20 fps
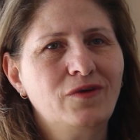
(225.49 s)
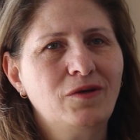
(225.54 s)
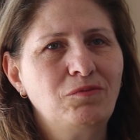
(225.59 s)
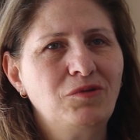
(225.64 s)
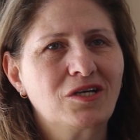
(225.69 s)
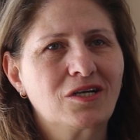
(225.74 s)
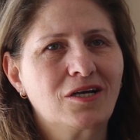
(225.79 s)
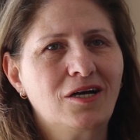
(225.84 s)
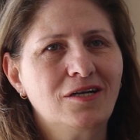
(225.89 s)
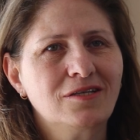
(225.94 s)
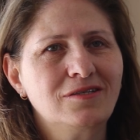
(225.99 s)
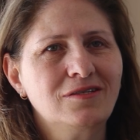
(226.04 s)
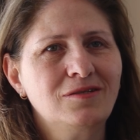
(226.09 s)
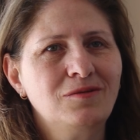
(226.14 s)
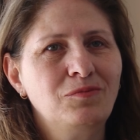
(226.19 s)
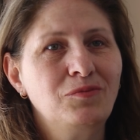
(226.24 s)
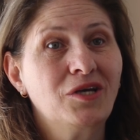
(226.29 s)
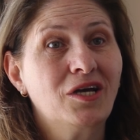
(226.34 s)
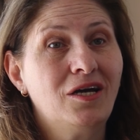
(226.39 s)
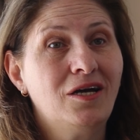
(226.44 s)
ve bir
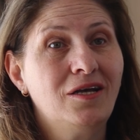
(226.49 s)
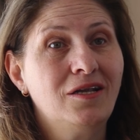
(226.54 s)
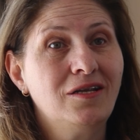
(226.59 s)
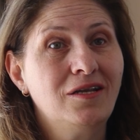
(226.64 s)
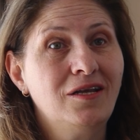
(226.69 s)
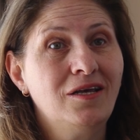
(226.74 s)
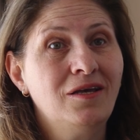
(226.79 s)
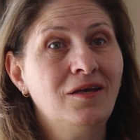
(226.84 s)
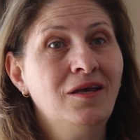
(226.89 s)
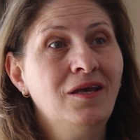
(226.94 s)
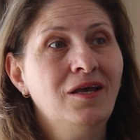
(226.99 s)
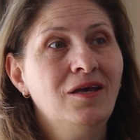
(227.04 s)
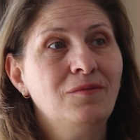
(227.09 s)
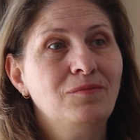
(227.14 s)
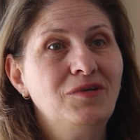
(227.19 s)
kadın, bir anne,